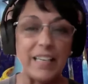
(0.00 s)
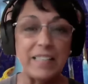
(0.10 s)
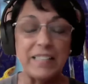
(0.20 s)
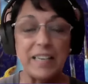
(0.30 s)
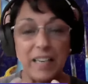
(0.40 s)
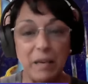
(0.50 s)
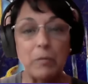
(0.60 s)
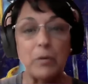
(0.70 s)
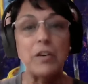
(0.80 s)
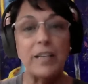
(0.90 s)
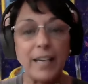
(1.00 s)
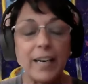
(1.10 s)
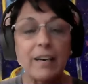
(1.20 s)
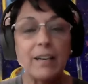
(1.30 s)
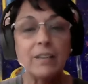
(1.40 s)
y seguimos
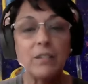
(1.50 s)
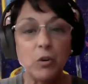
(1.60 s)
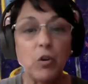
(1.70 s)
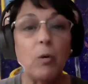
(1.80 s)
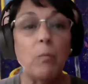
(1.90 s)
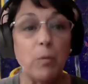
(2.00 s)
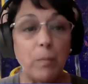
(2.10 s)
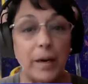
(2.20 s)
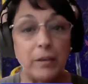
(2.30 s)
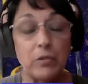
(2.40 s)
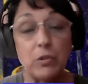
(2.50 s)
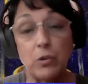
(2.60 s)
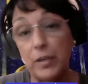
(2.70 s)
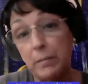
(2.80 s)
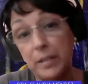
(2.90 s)
reencarnando como humanos,
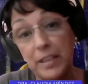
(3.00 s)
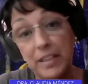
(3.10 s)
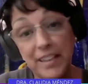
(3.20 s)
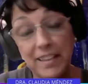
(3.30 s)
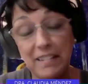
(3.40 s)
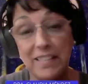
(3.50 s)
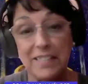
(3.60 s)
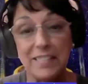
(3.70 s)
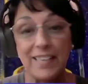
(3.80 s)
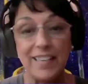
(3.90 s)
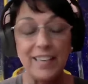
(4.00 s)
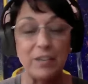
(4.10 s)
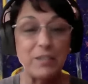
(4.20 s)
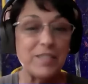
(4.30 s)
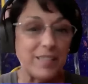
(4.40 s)
con habilidades,
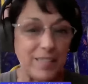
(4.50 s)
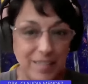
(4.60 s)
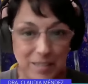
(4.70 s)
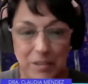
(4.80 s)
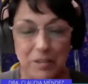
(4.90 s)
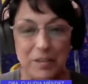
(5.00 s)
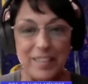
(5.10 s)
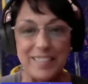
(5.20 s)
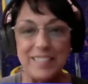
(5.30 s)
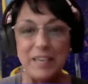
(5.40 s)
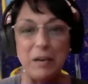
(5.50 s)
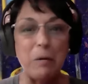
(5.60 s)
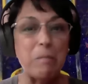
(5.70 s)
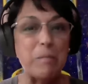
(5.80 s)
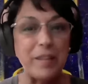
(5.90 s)
con sensaciones,
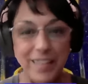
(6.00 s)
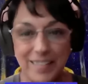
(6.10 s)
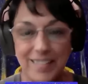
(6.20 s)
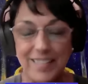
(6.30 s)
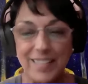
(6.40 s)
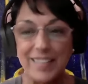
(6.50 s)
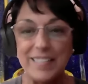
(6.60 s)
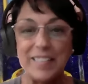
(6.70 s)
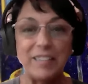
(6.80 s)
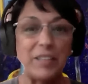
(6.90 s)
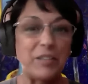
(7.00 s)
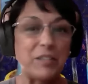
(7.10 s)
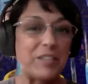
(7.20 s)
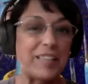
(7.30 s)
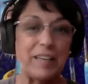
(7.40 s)
con vivencias,
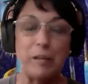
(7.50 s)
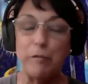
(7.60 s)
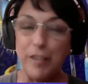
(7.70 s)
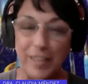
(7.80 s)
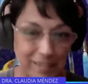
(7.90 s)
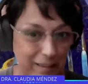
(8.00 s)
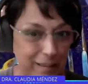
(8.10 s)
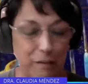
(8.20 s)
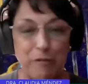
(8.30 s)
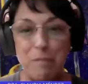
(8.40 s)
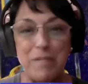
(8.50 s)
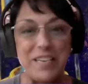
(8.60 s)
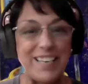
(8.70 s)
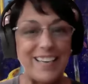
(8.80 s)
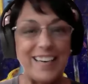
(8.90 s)
sintiéndote el diferente de la
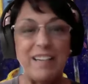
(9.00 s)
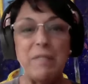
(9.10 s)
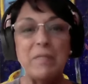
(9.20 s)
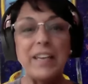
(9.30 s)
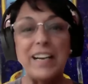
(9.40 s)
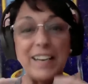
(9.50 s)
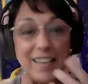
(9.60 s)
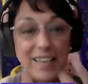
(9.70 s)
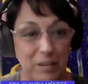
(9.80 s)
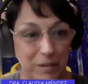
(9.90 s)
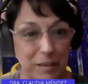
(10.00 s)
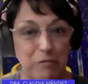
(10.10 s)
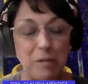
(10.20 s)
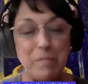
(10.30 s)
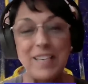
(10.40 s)
familia, el raro de la
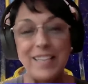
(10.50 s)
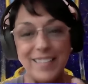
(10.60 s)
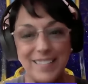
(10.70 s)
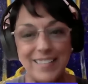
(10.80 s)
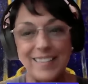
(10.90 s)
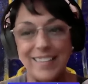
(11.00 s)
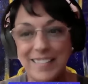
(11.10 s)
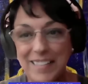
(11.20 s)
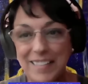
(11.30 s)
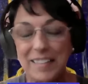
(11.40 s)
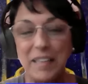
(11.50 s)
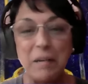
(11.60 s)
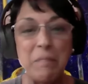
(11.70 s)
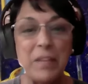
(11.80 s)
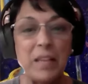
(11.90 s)
familia, etcétera,
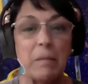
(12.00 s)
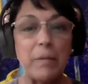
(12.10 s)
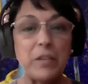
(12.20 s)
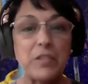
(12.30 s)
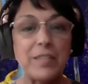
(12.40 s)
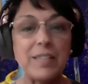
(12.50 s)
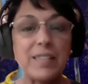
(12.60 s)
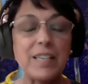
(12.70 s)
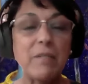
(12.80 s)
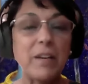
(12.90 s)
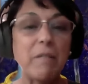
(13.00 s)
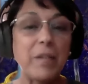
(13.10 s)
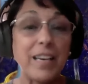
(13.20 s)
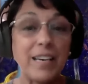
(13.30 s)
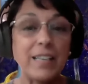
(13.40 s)
etcétera, pero sin saber
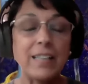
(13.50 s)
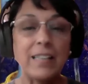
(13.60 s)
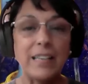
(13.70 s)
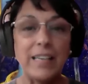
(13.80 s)
bien